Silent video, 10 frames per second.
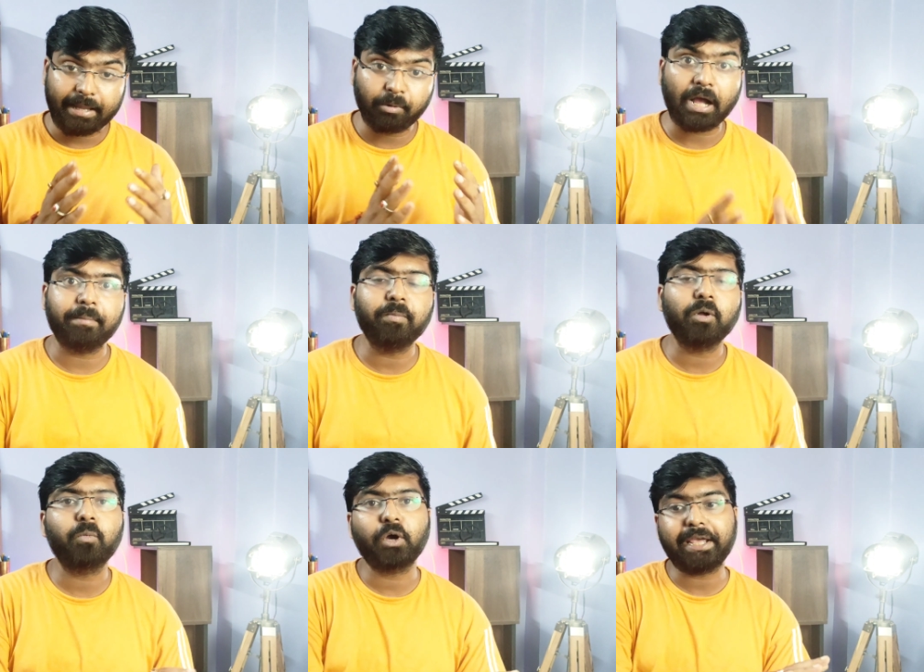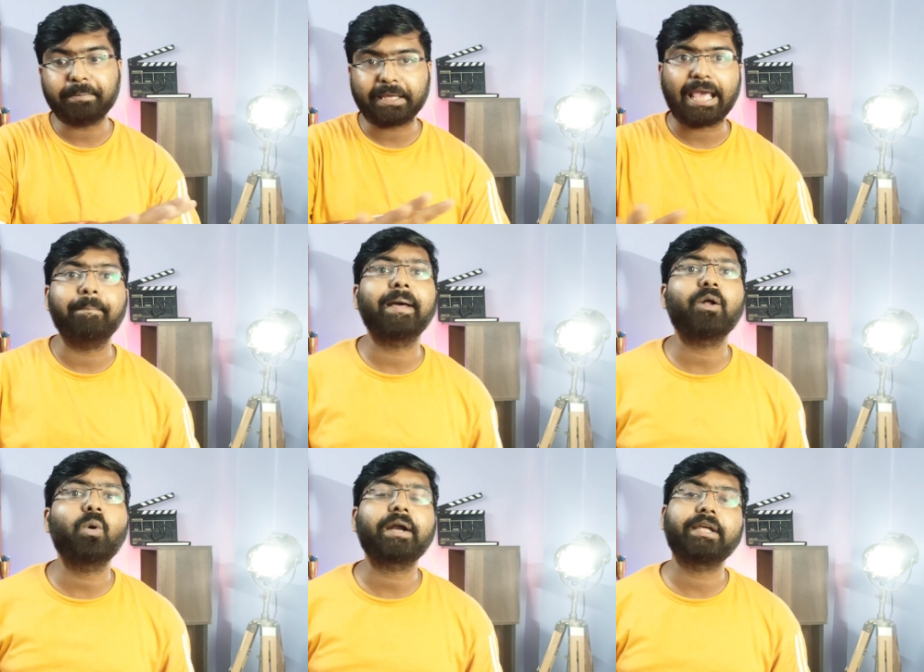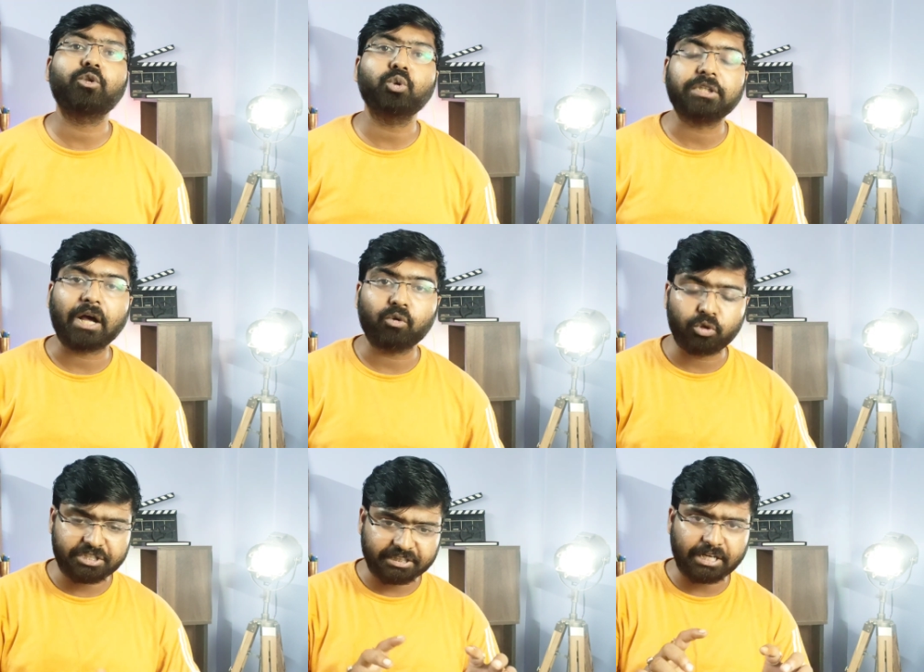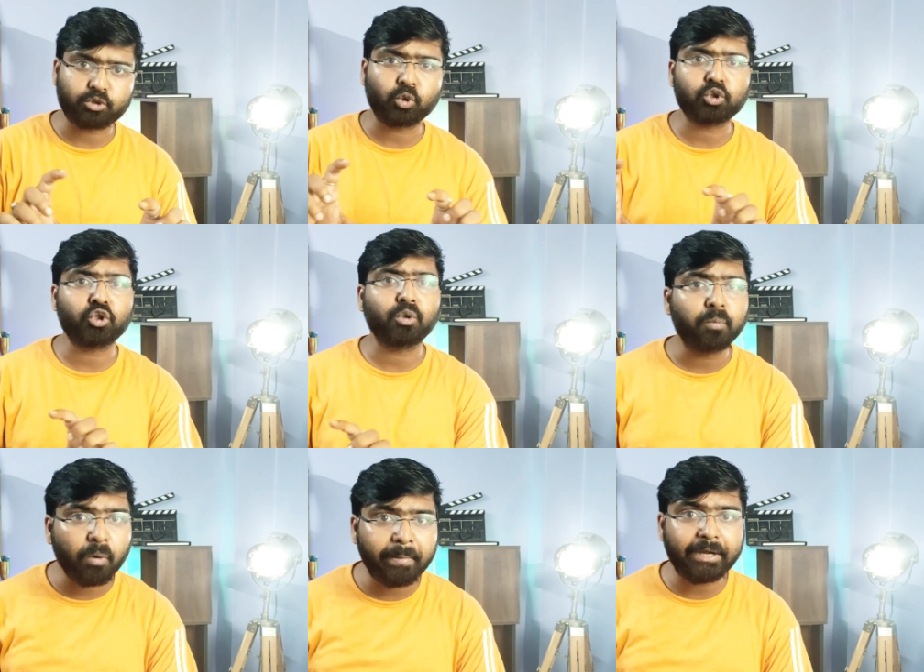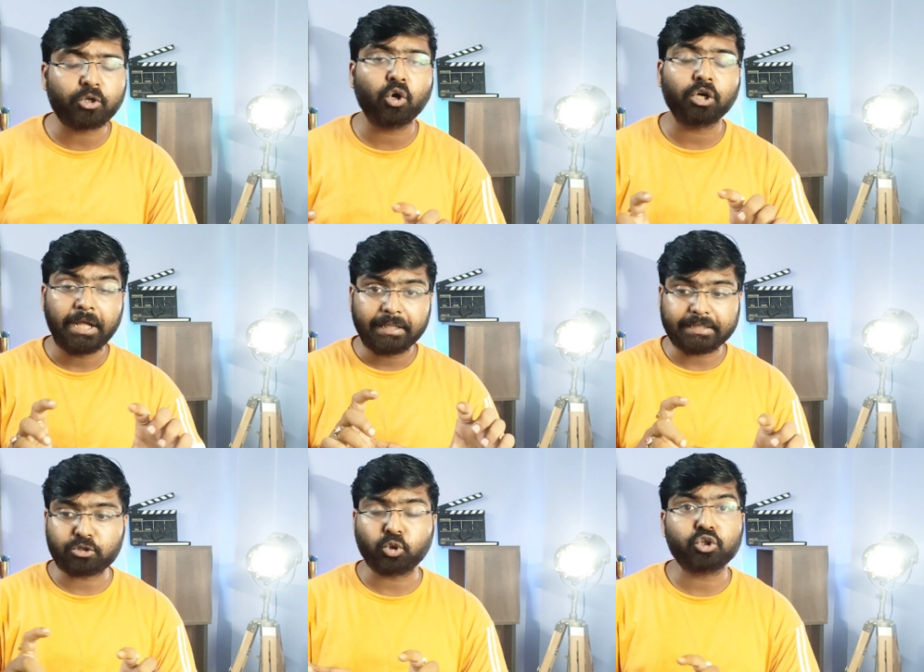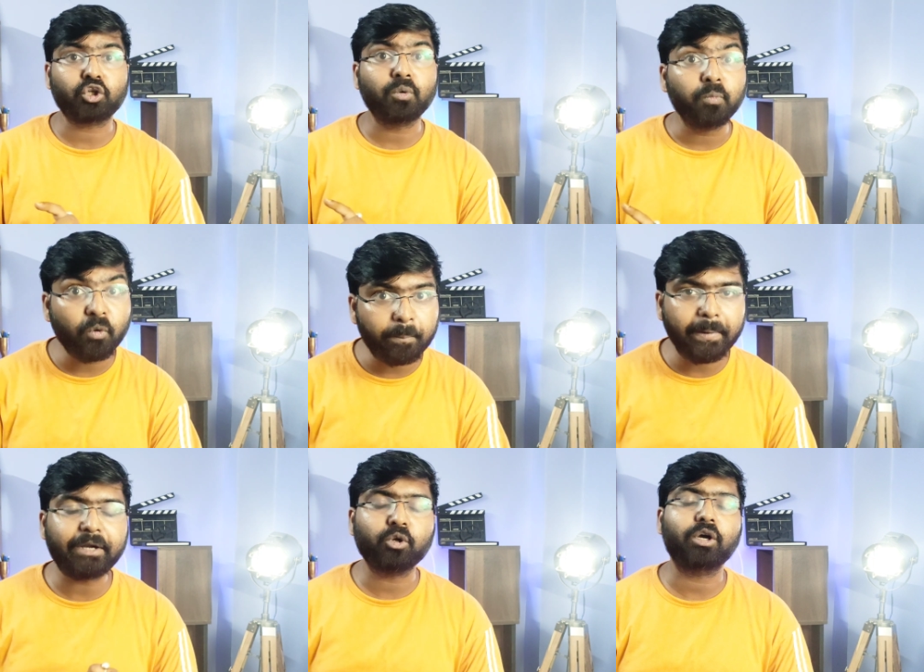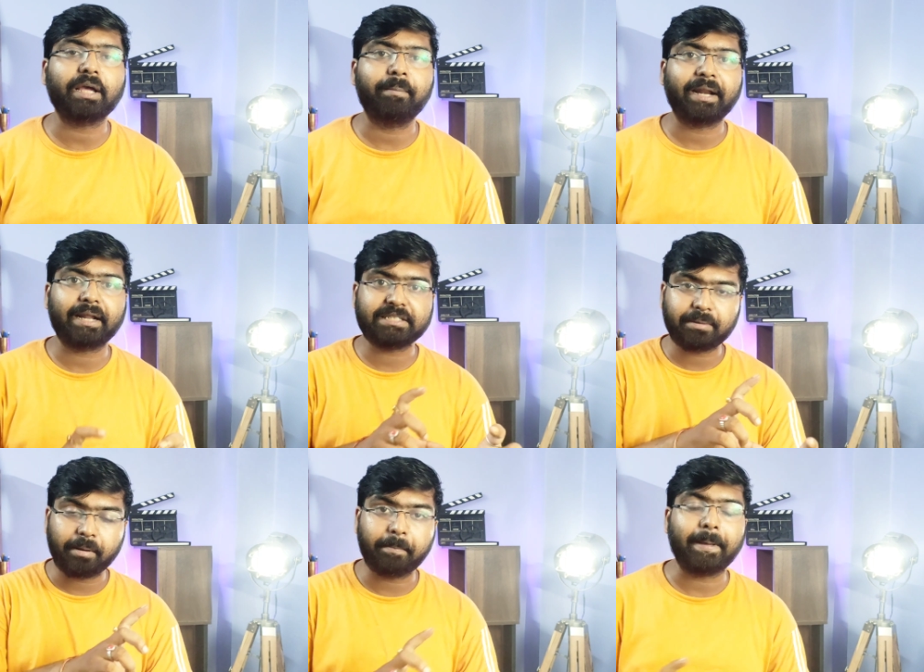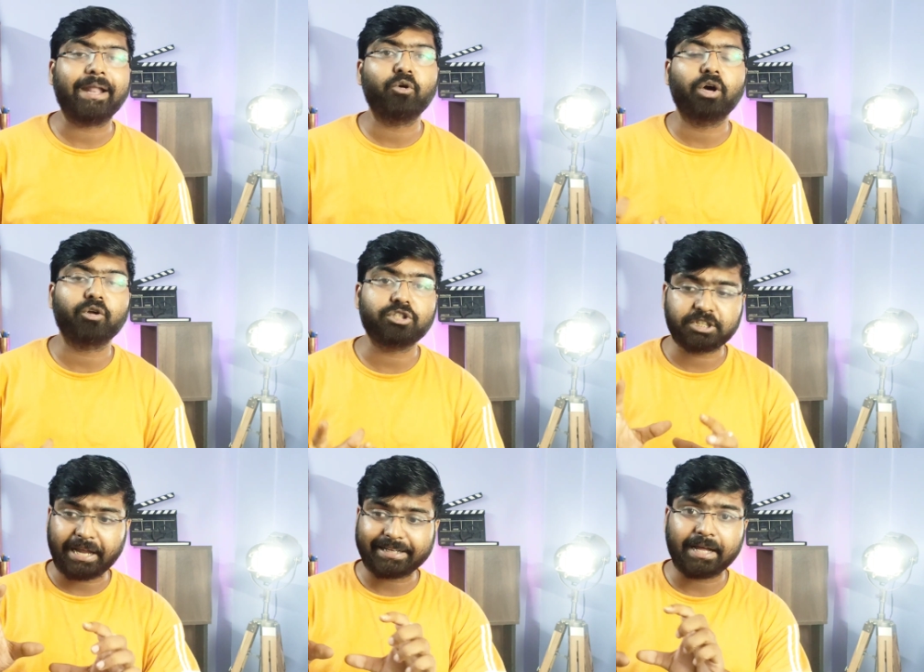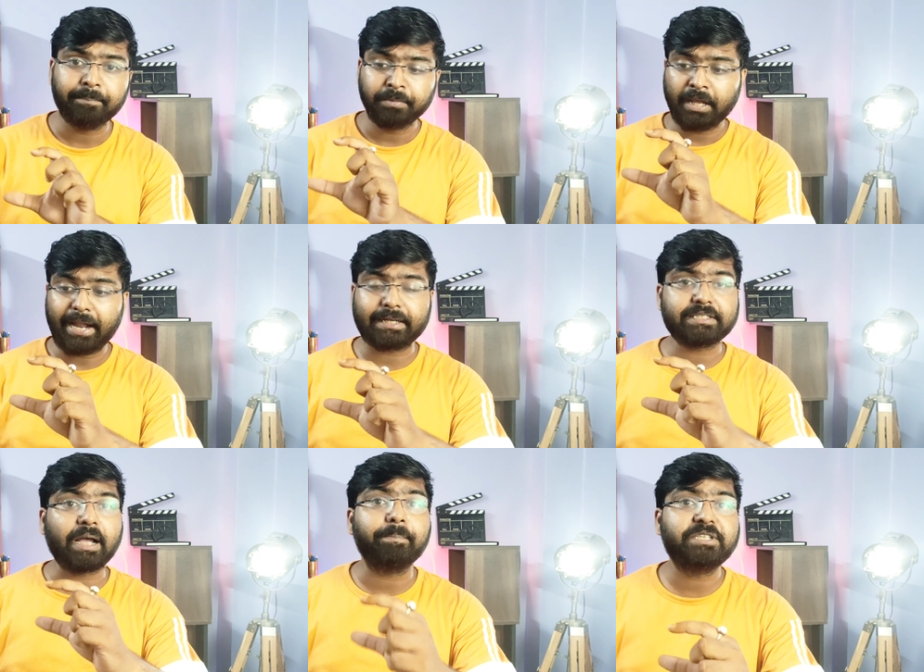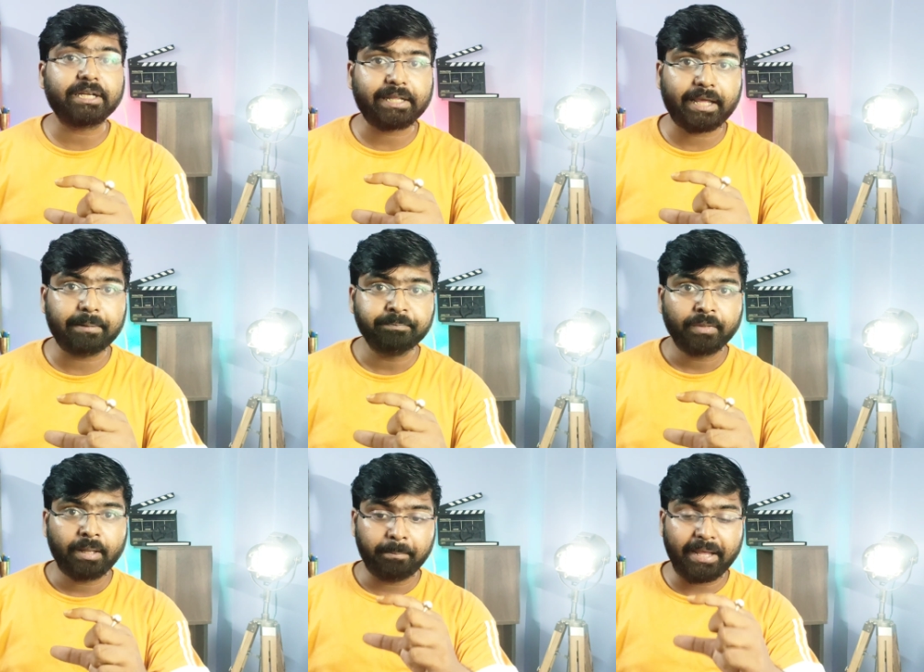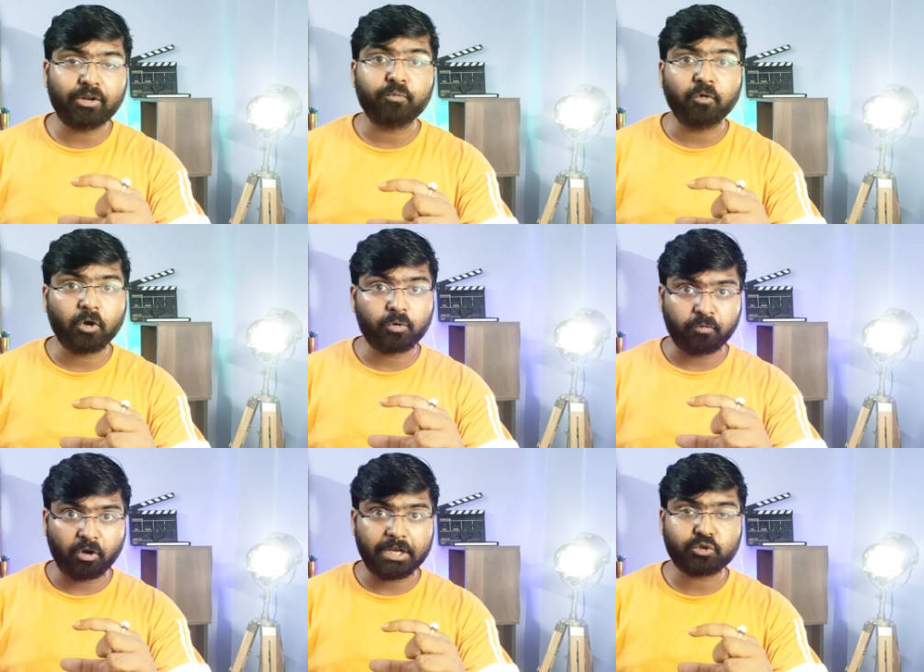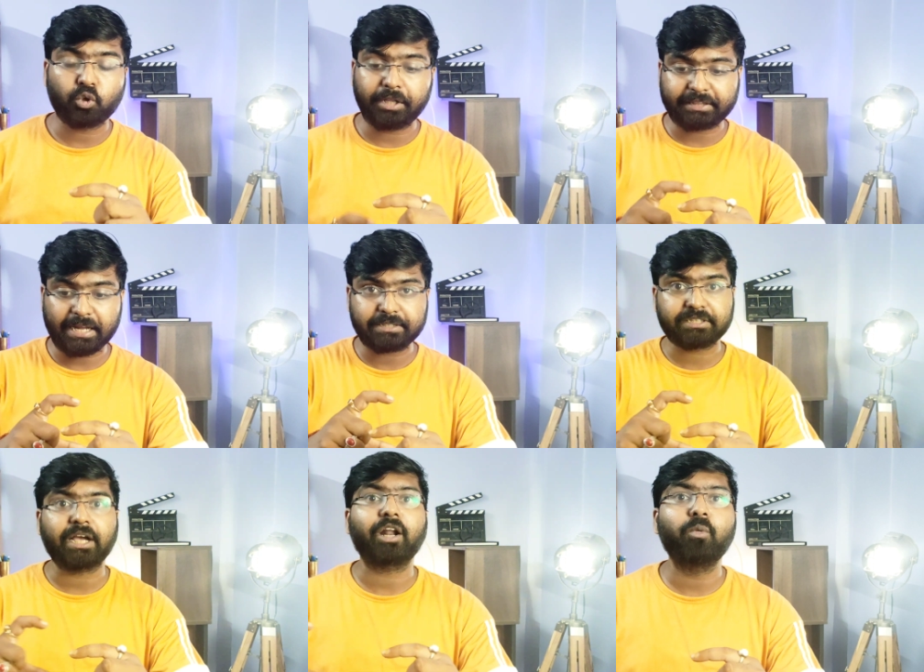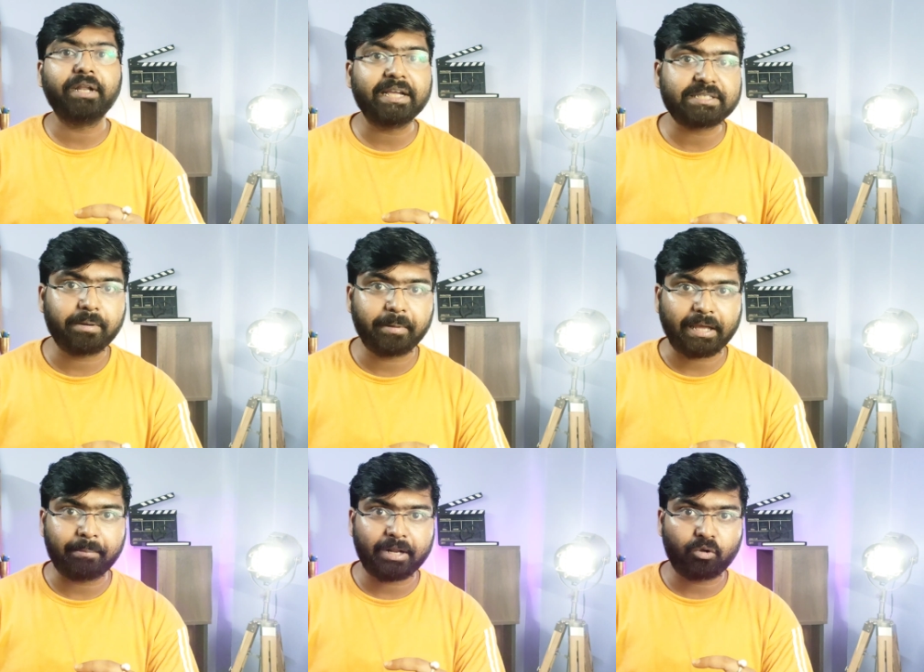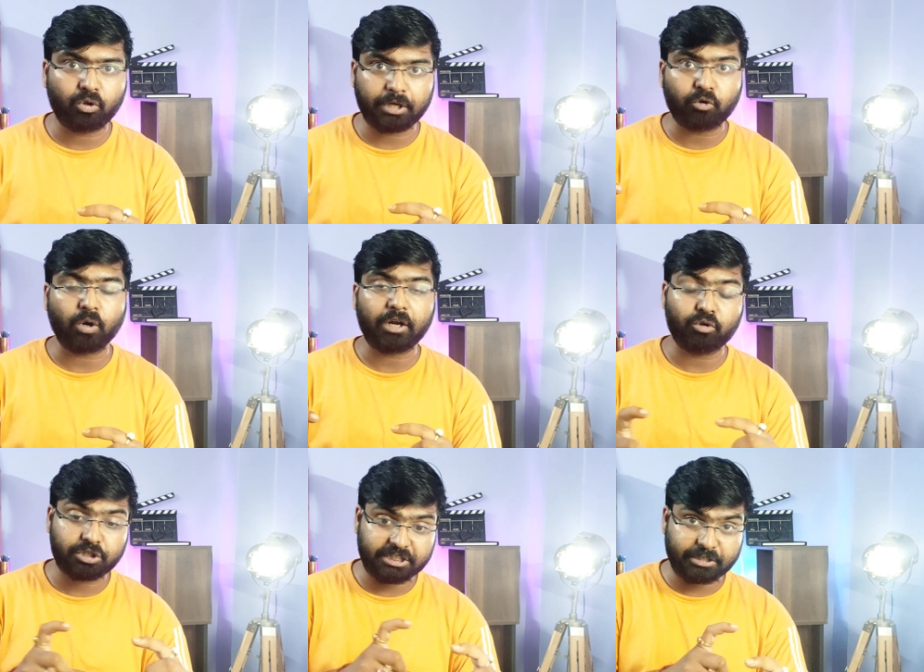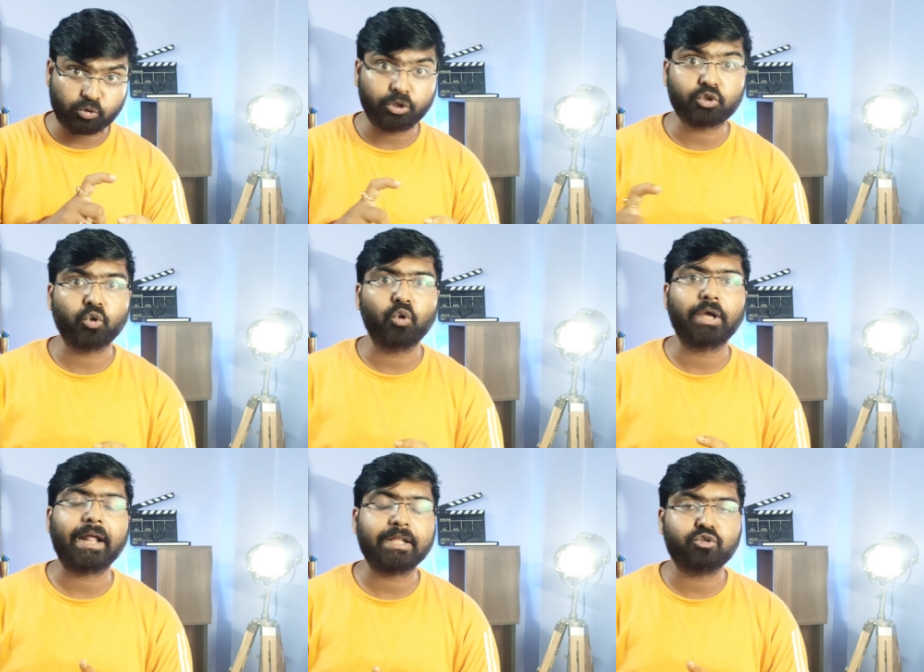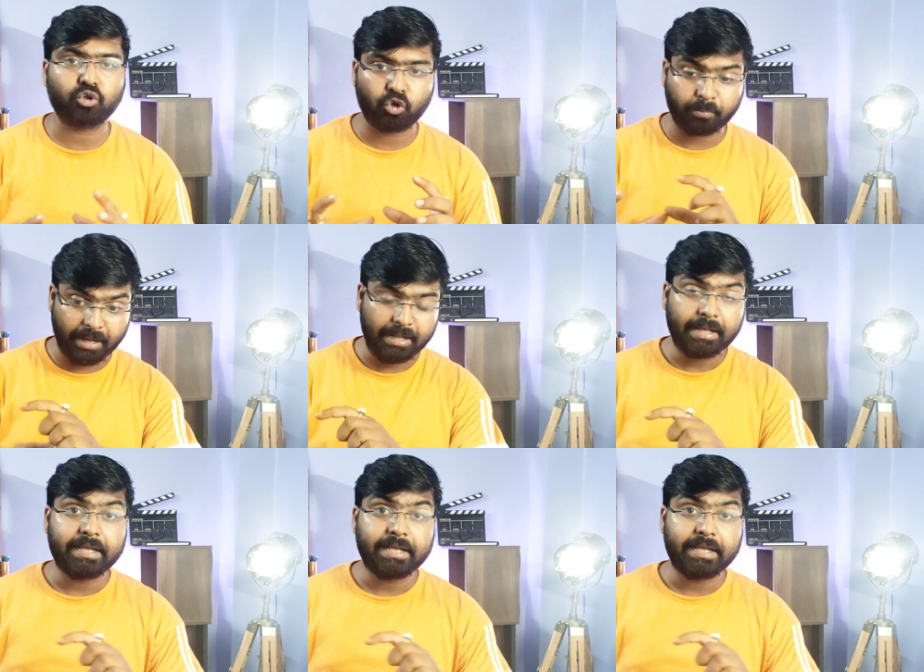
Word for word: এবং আমি বলবো এই ক্যামেরা ওয়ার্ক কিন্তু দারুণ হয়েছে তার ছোট ছোট মুভমেন্ট হোক তার ছোট ছোট মুভমেন্ট হোক ক্যামেরার যেভাবে প্যান করা হচ্ছে একটা একটা সাবজেক্টকে মেন ফোকাস করে তার সারাউন্ডিং এ যেভাবে ক্যামেরাগুলোকে ঘোরানো হচ্ছে চরিত্রগুলোকে আনার জন্য বা